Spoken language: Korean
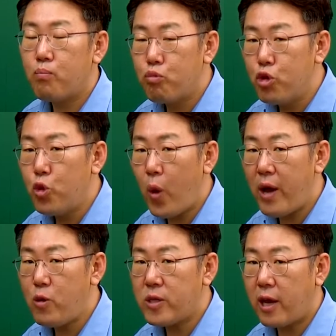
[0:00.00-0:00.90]

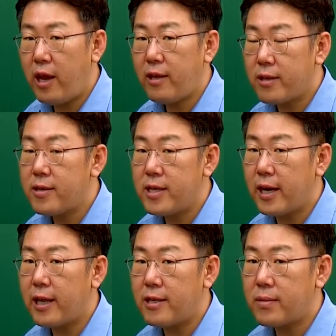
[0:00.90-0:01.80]
문화 유산에
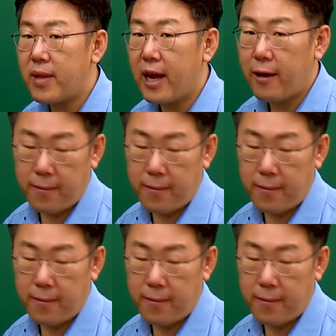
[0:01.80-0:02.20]
등재가 돼 있습니다.